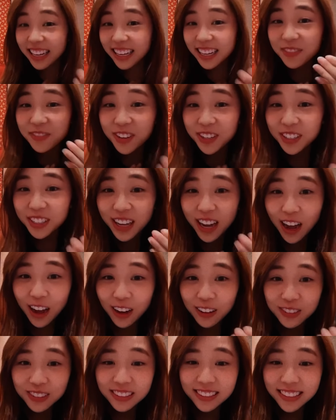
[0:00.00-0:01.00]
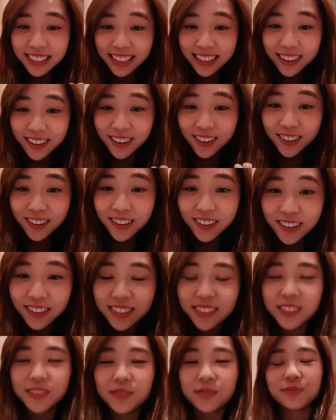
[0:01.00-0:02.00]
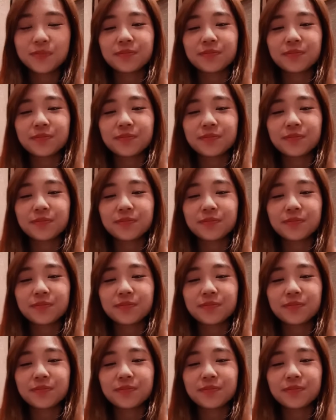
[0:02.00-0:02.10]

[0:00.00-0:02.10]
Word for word: 离你们很靠近哦。